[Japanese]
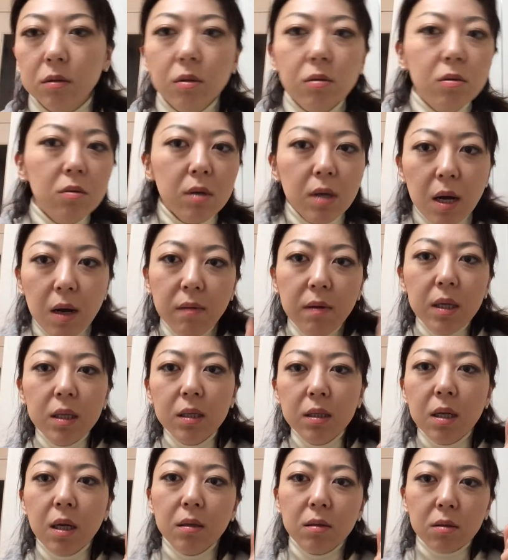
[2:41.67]
その変わっ
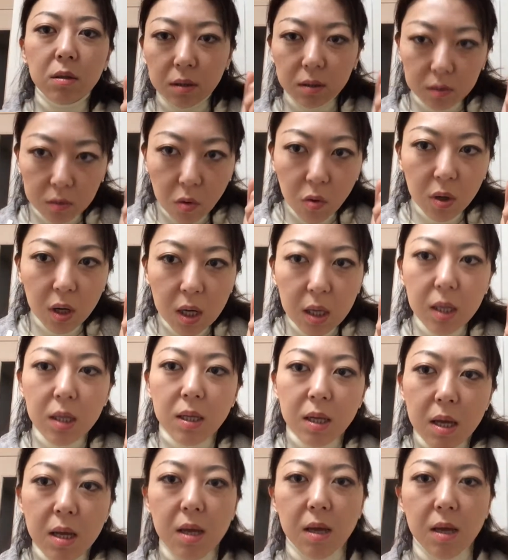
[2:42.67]
たおかげで